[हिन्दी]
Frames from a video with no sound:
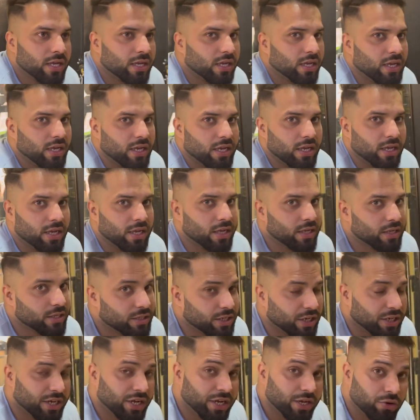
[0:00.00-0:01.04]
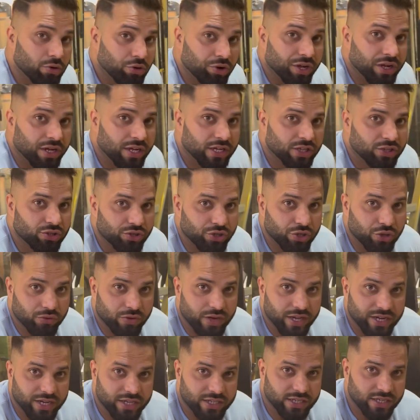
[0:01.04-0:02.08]
कि सिटिंग रोइंग की जो न्यू
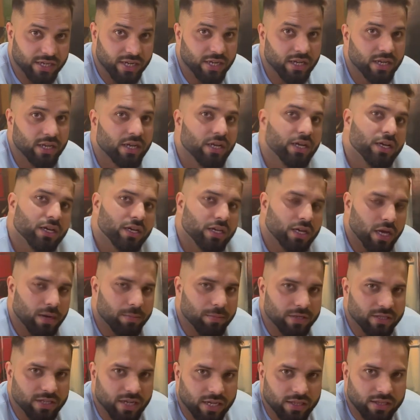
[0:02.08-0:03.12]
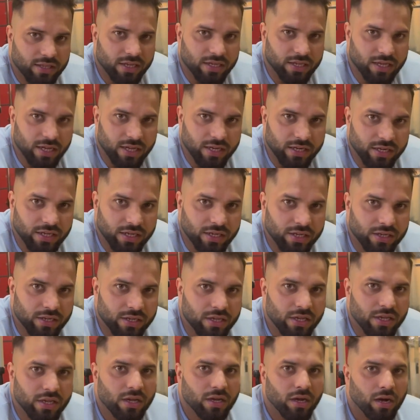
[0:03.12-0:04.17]
वेरिएशन है क्या मज़ा आता है क्या नहीं
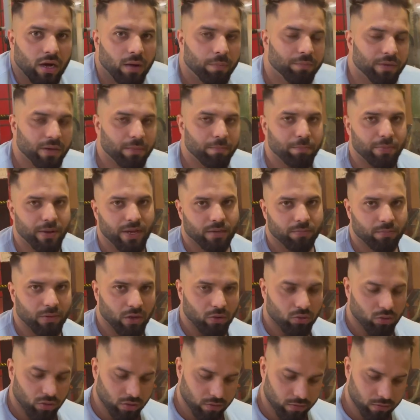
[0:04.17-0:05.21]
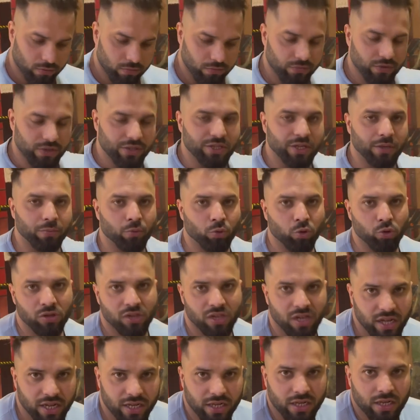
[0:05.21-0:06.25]
आपकी बैक बिल्कुल वी शेप खुल
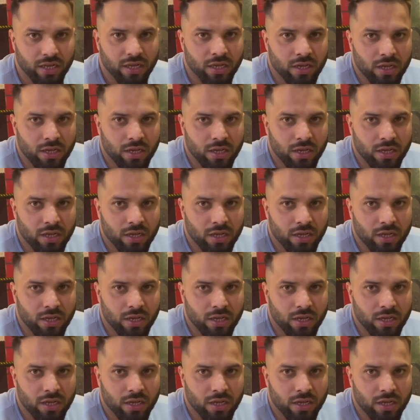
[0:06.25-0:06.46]
जाएगी